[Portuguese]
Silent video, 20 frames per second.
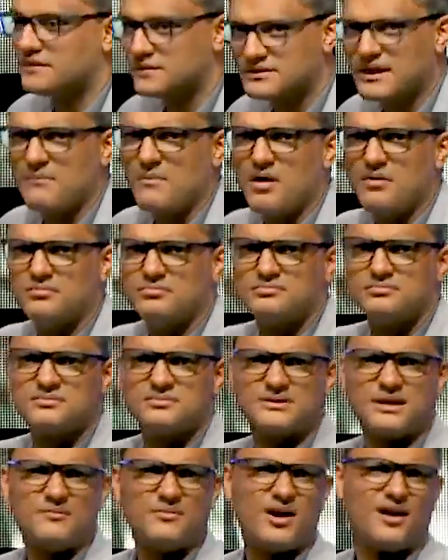falou: tá bom,
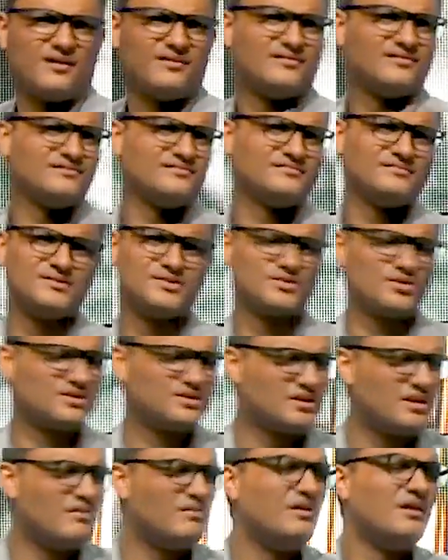Samuel,
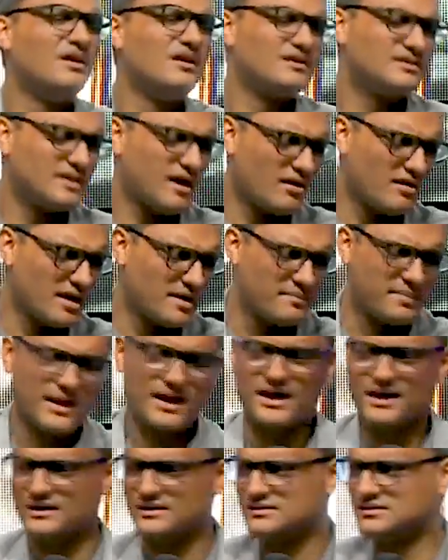discute não, dá um rei
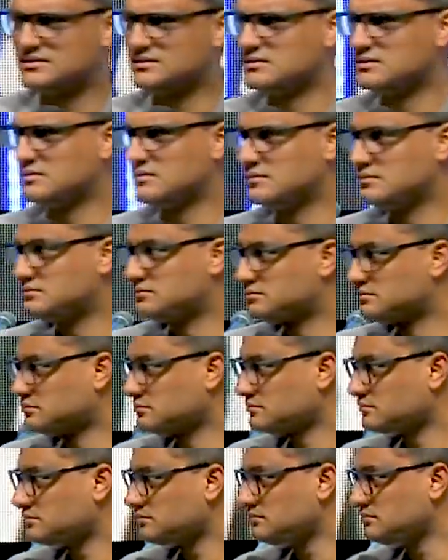para eles.
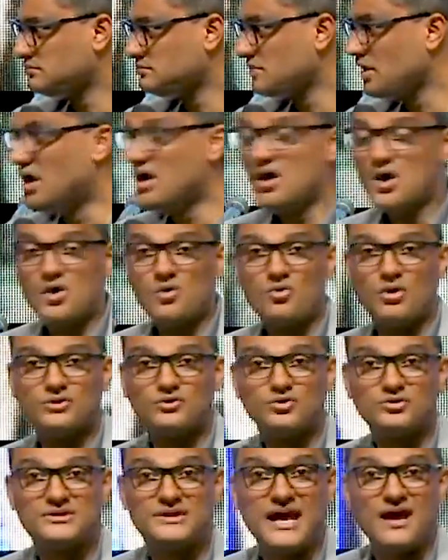
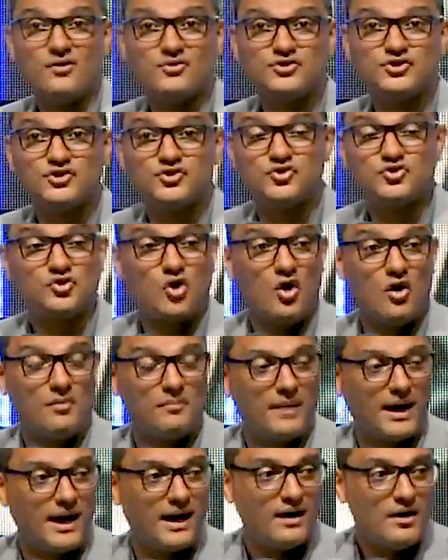Quando Deus
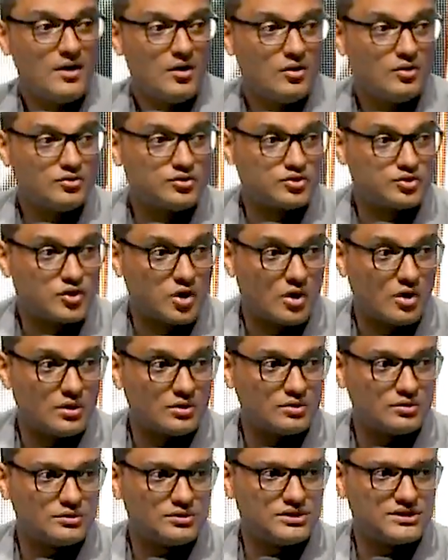toma o
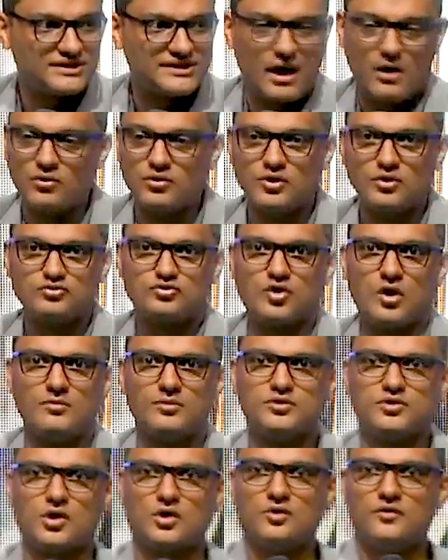trono de Saul, não
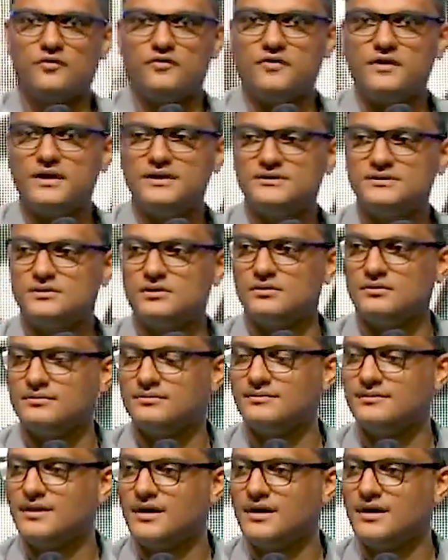toma o trono físico,